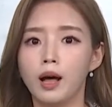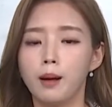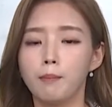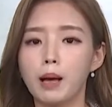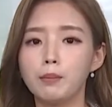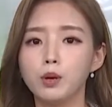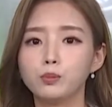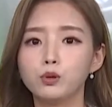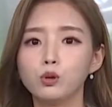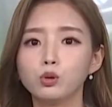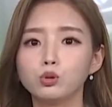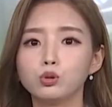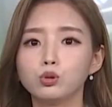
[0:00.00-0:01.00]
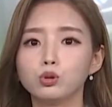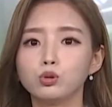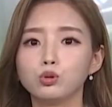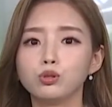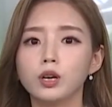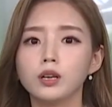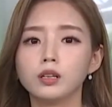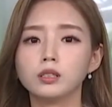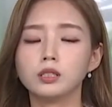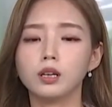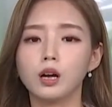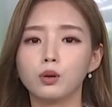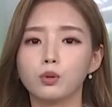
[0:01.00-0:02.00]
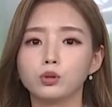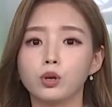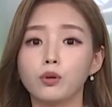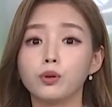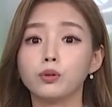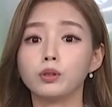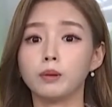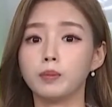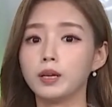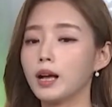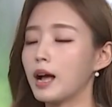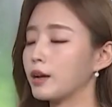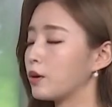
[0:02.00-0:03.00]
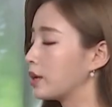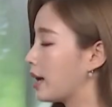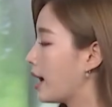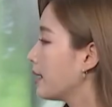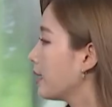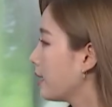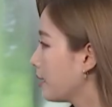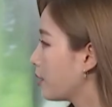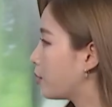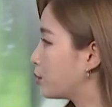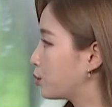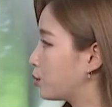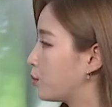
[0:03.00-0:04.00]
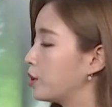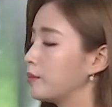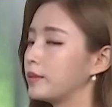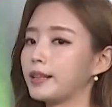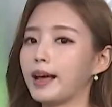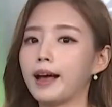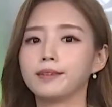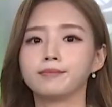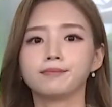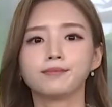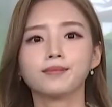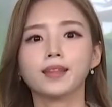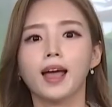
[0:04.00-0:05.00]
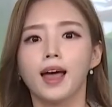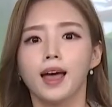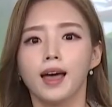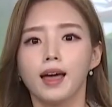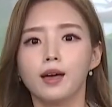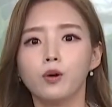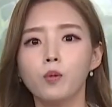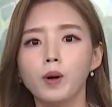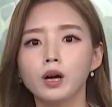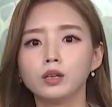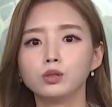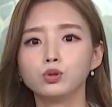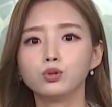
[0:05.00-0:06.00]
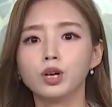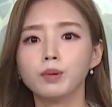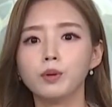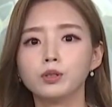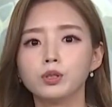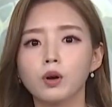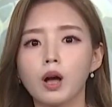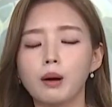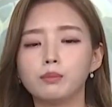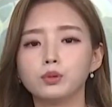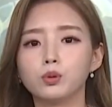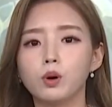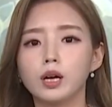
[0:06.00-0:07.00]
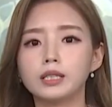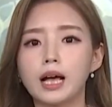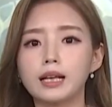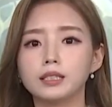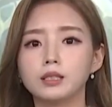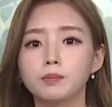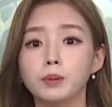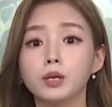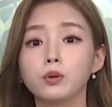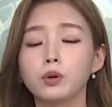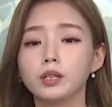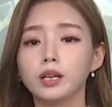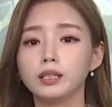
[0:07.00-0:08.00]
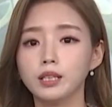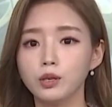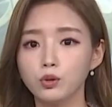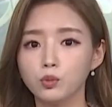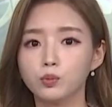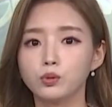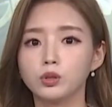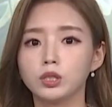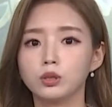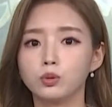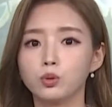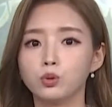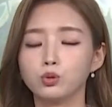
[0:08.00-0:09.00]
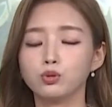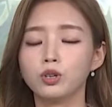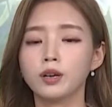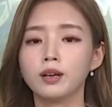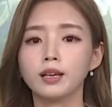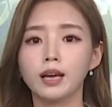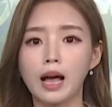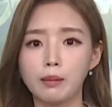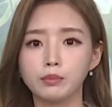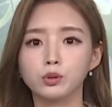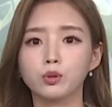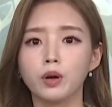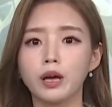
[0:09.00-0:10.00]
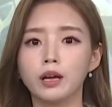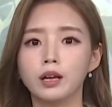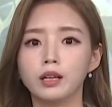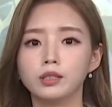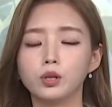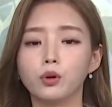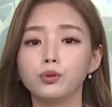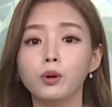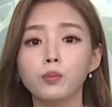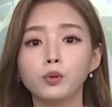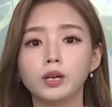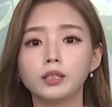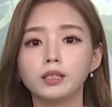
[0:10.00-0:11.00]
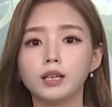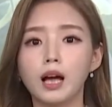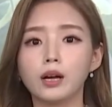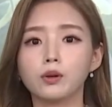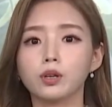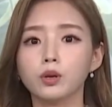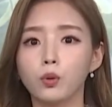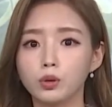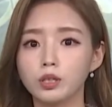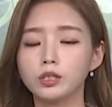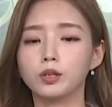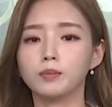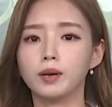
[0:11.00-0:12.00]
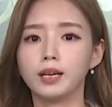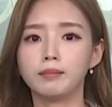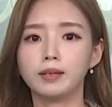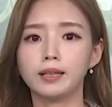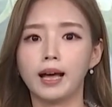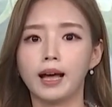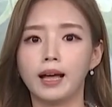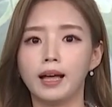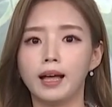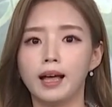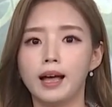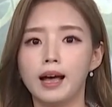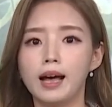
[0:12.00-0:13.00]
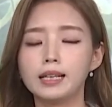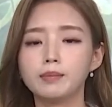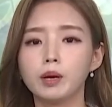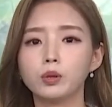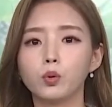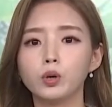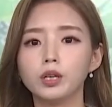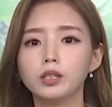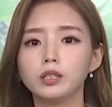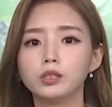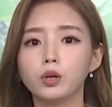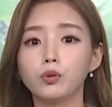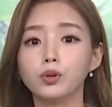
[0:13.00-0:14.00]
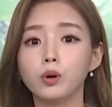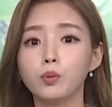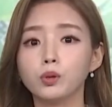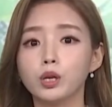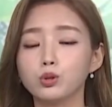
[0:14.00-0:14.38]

반면 풋고추는 출하량 증가로 전년 대비 가격이 하락할 것으로 보입니다. 애호박은 출하 면적 감소와 잦은 비로 인한 생육 부진으로 출하량이 감소해 전년보다는 가격이 오를 전망입니다. 하지만 오이는 전년보다